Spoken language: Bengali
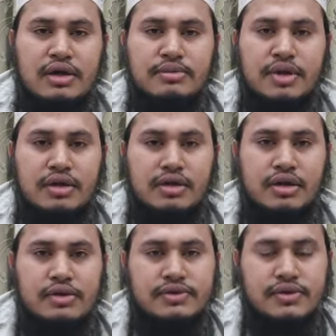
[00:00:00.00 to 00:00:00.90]

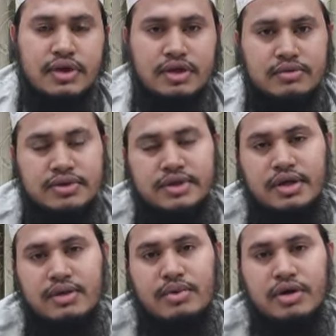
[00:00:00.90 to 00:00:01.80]
আলহামদুলিল্লাহ সালাত
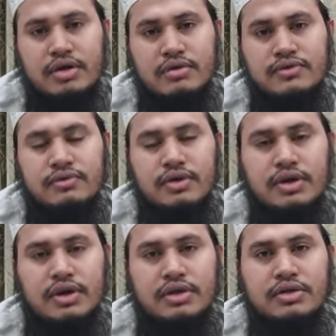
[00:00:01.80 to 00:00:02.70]
ওসালাম আল্লাহ
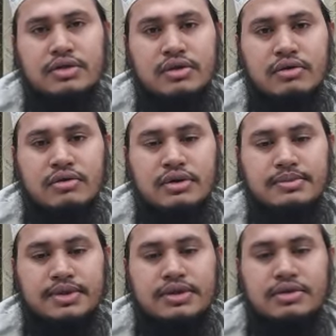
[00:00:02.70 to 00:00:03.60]
রসুলিল্লাহ সকলকে
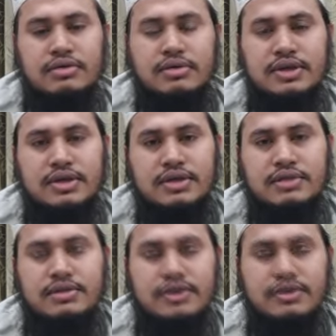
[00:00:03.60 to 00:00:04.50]
প্রীতি শুভেচ্ছা
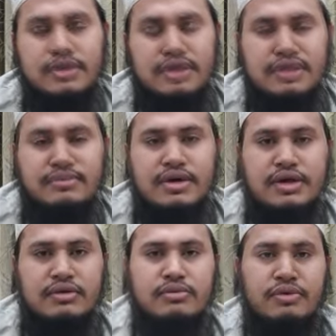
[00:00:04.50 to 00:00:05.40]
প্রিয় দিনী
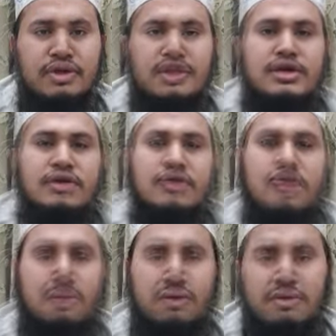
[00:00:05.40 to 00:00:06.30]
ভাই ও বোনেরা
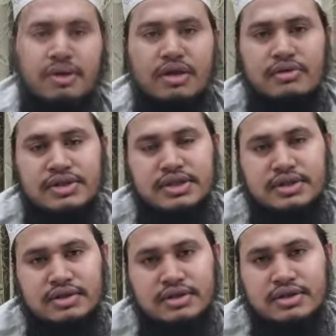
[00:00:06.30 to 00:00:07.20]
সকলে ভালো
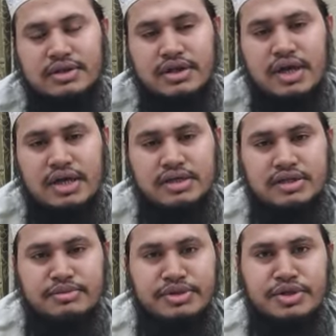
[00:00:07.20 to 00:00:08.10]
আছেন আজ
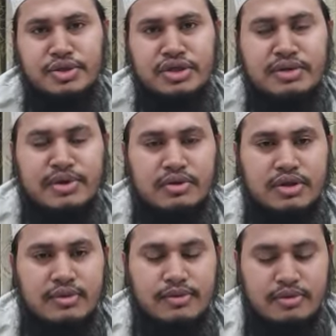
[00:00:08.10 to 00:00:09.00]
একটি বিষয় নিয়ে আমরা
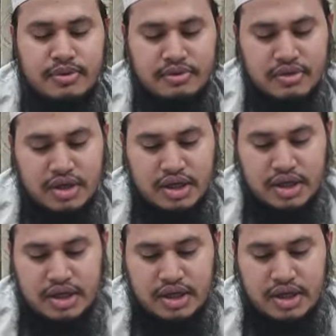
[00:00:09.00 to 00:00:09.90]
কথা বলবো
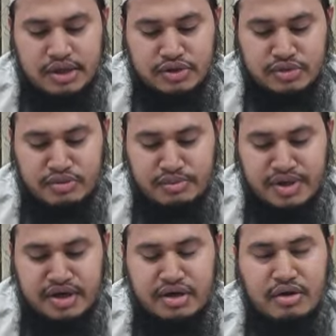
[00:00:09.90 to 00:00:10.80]
একজন
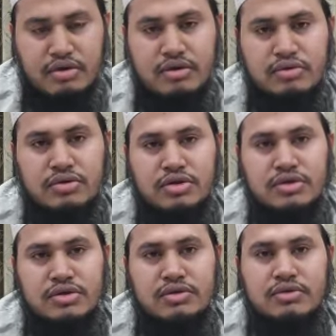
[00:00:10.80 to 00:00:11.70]
মমিনের লক্ষ্য
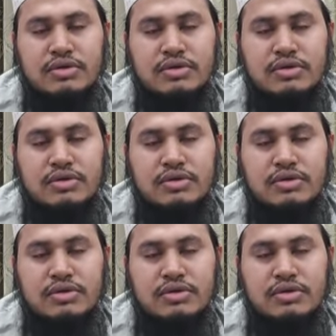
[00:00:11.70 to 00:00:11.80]
উদ্দেশ্য